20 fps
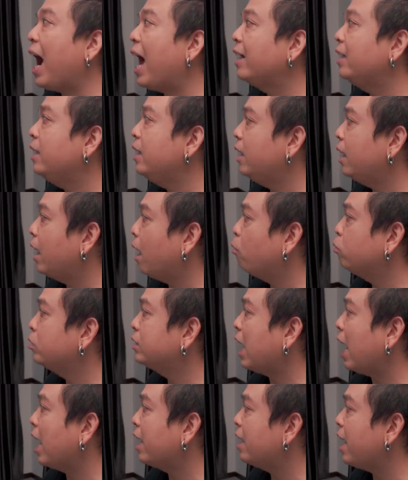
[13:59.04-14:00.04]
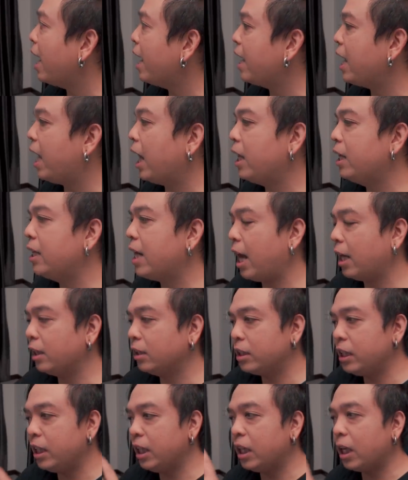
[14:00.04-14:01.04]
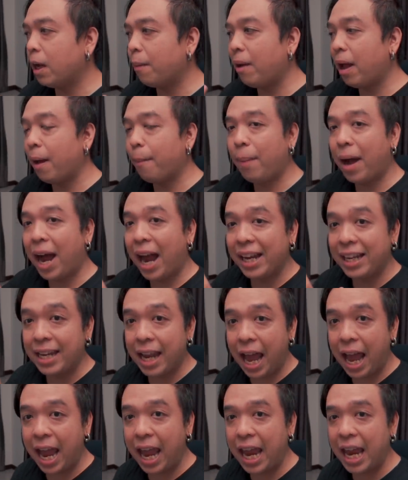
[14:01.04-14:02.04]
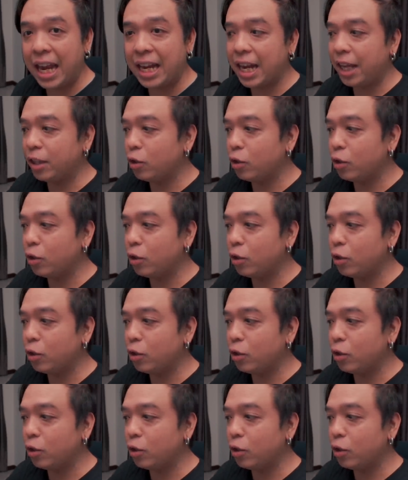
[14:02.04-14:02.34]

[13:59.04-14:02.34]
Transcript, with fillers: การที่เราจะได้เห็นหนังจีนกำลังภายในใน